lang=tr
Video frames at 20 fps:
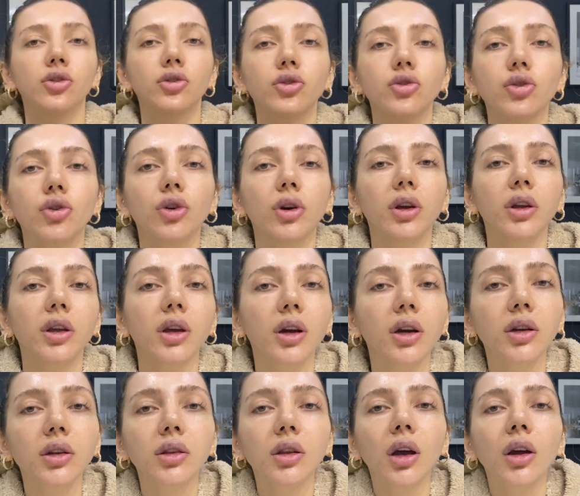Şöyle
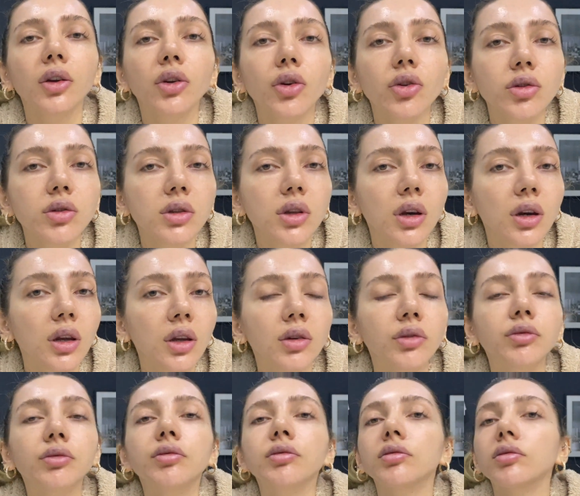yakından
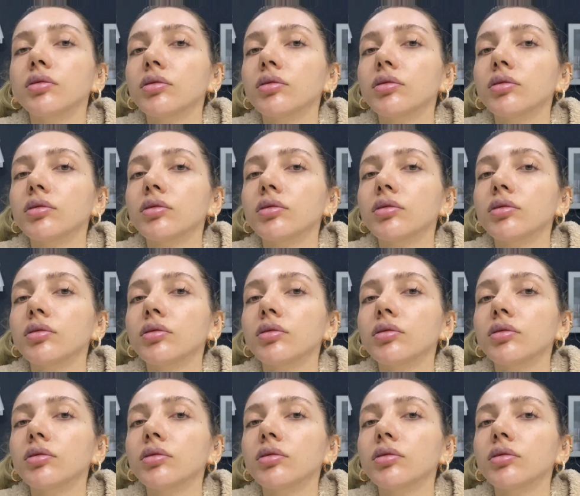göstereyim.